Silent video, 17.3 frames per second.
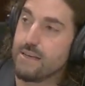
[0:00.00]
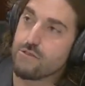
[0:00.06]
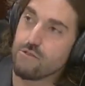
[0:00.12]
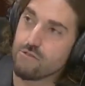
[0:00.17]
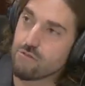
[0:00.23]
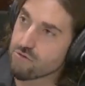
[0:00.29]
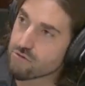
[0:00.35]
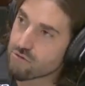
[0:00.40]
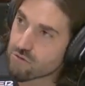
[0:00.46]
que
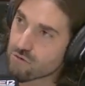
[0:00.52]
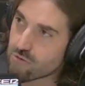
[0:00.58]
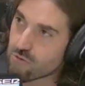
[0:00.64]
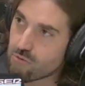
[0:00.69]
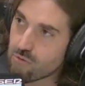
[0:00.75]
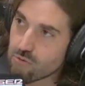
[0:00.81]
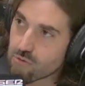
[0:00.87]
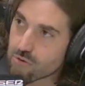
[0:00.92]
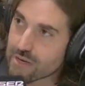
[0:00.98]
son dos
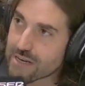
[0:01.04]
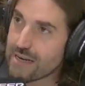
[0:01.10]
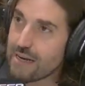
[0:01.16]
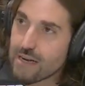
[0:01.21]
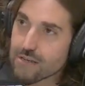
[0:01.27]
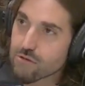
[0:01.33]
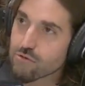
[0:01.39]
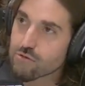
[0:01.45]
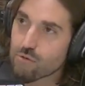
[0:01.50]

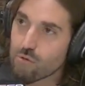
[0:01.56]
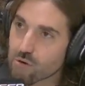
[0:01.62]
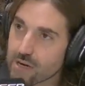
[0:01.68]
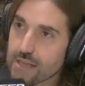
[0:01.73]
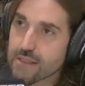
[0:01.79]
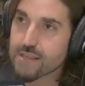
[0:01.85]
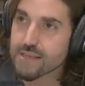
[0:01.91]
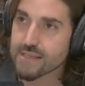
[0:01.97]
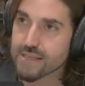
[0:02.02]
currelas, dos
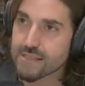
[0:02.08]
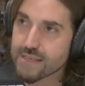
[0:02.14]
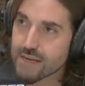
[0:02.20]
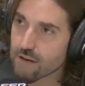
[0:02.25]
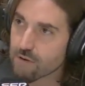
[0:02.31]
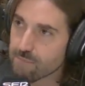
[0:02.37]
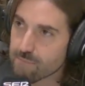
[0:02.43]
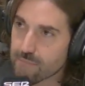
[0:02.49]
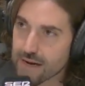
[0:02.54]
currantes que
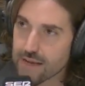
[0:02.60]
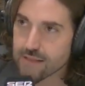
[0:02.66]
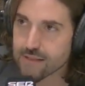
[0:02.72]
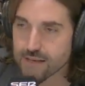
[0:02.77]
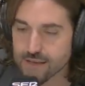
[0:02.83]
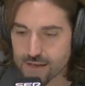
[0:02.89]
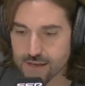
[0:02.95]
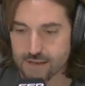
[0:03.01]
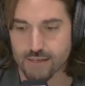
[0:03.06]
echaron para
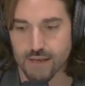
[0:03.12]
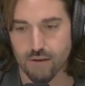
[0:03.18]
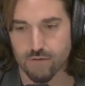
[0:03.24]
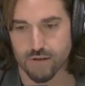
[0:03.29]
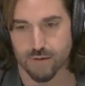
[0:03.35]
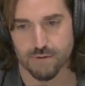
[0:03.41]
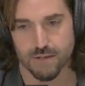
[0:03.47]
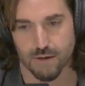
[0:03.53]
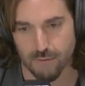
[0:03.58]
adelante a tres
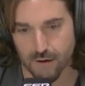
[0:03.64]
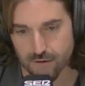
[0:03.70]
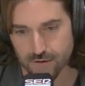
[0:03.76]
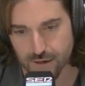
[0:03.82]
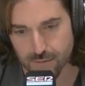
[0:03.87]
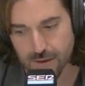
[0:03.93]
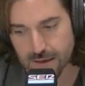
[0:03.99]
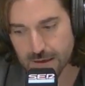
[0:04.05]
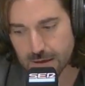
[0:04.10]
hijos, a mis
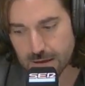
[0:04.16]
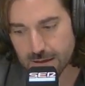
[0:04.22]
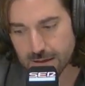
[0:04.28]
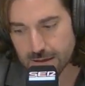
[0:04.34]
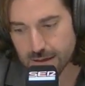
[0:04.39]
hermanos y a mí,